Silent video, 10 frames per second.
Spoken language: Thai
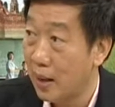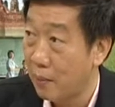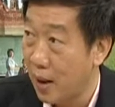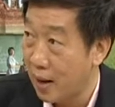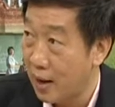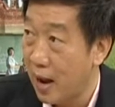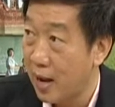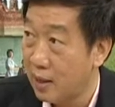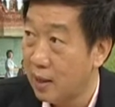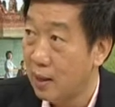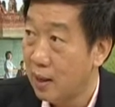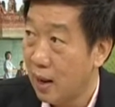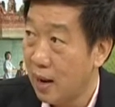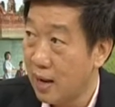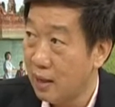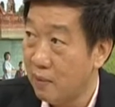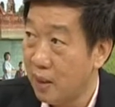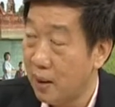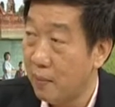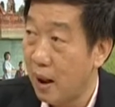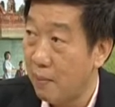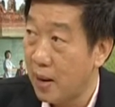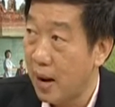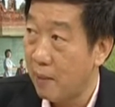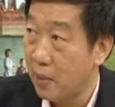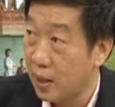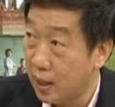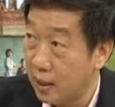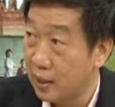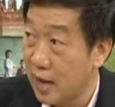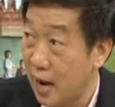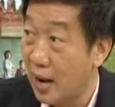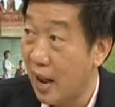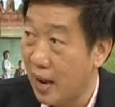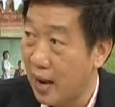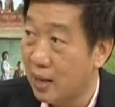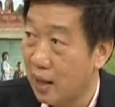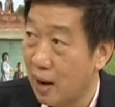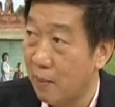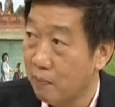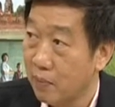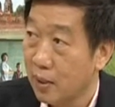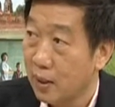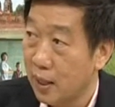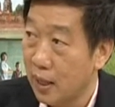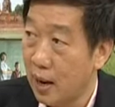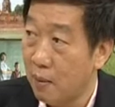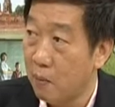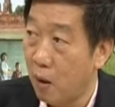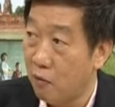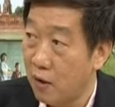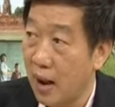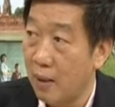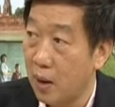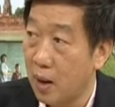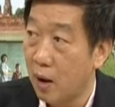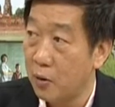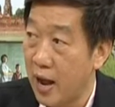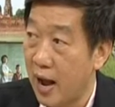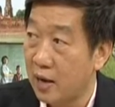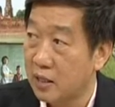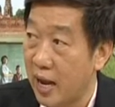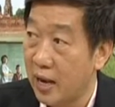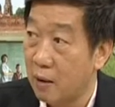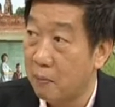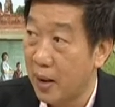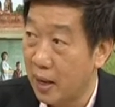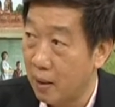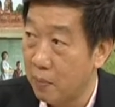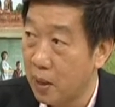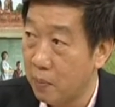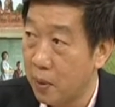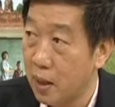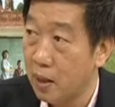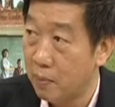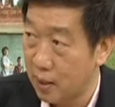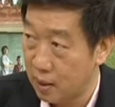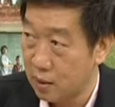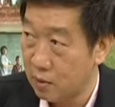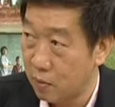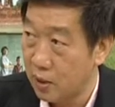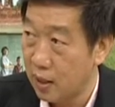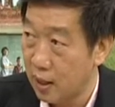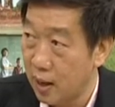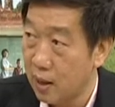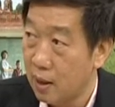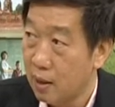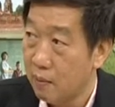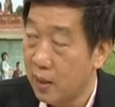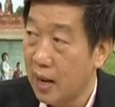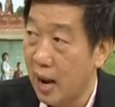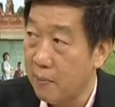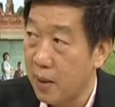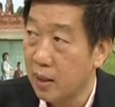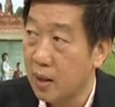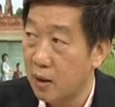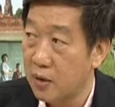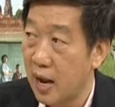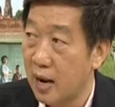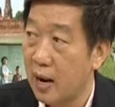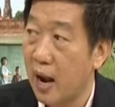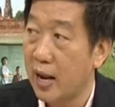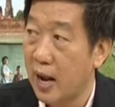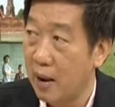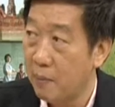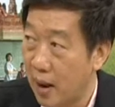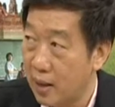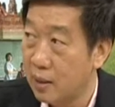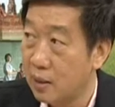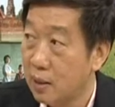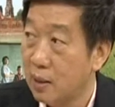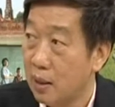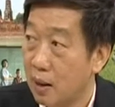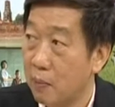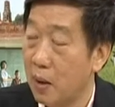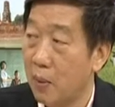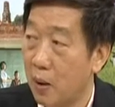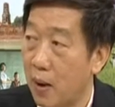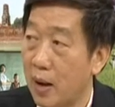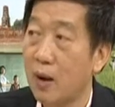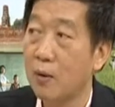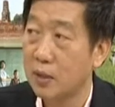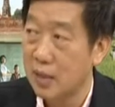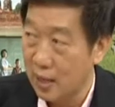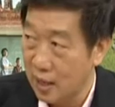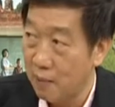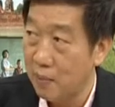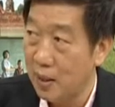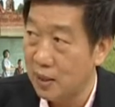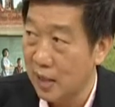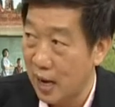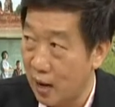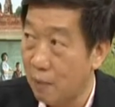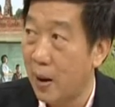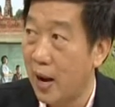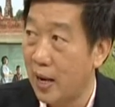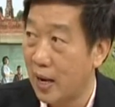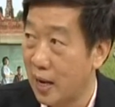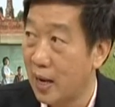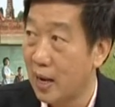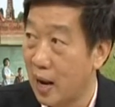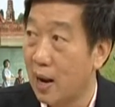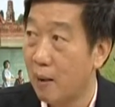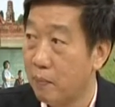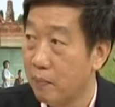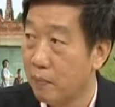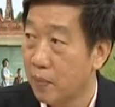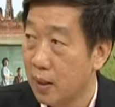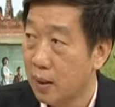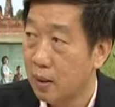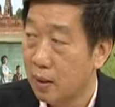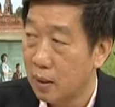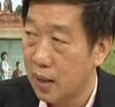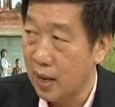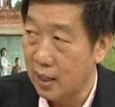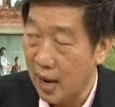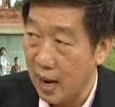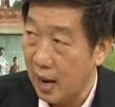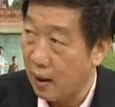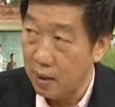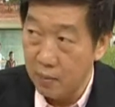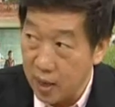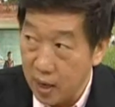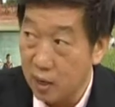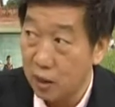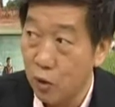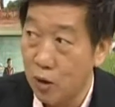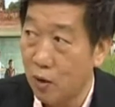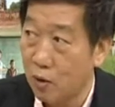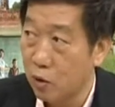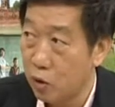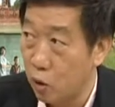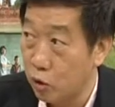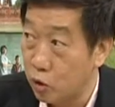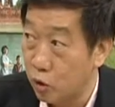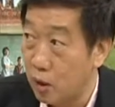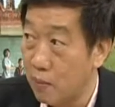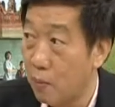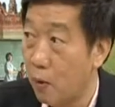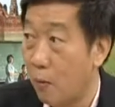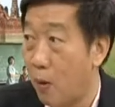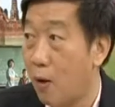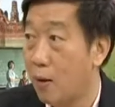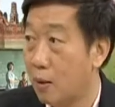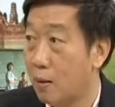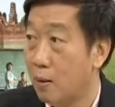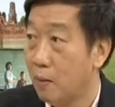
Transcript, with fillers: ให้มันทำงานได้อาการที่มันทำงานไม่ได้มันเกิดจากอะไรนะครับแต่ทางหมอฝรั่งมันก็เอายาใส่เข้าไปไงเพื่อเพิ่มเนี่ยสมมติอย่างเงี้ยมีไขมันก็เอายาละลายไขมันมีเบาหวานเอาสารเคมีใส่เข้าไปอย่างนี้นะแต่เราใช้การกระตุ้นการแก้ไขเราไม่ได้กระตุ้นเรากดจุดที่มันบกพร่อง